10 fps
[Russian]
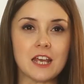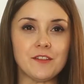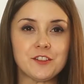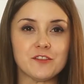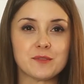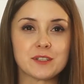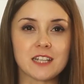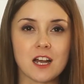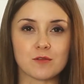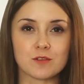Ведь в
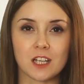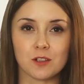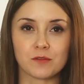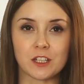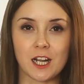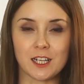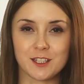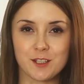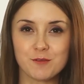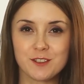местах установки
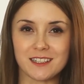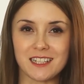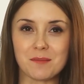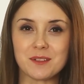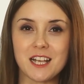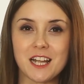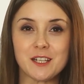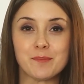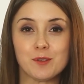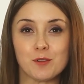конструкции, там, где
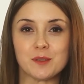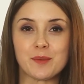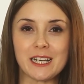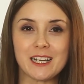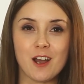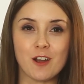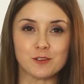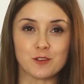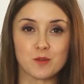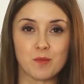они плотно
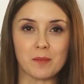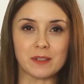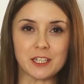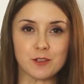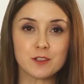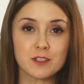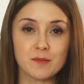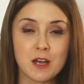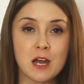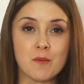прилегают к зубам или
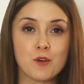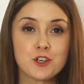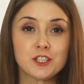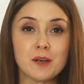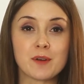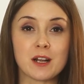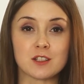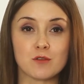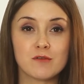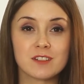деснам, может
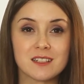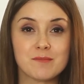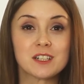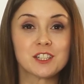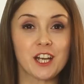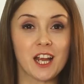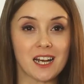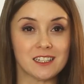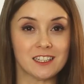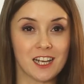образовываться
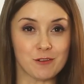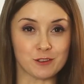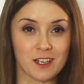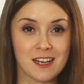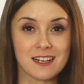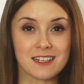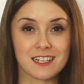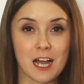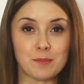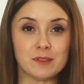бактериальный налет.
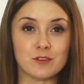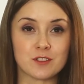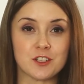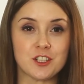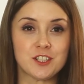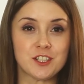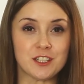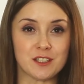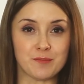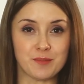Скапливаются
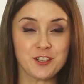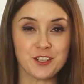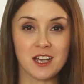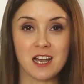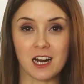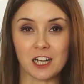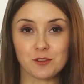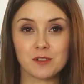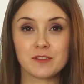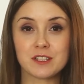частицы пищи,
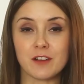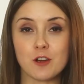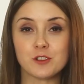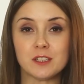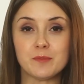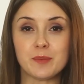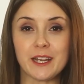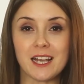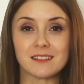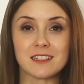которые вызывают
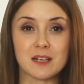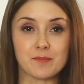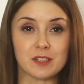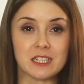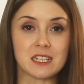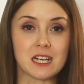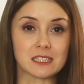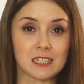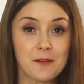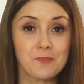неприятный запах изо
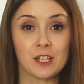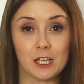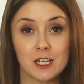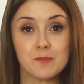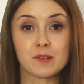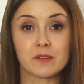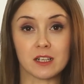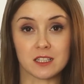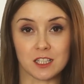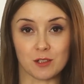рта или
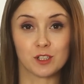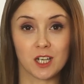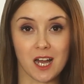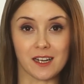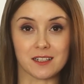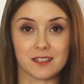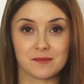провоцируют кариес.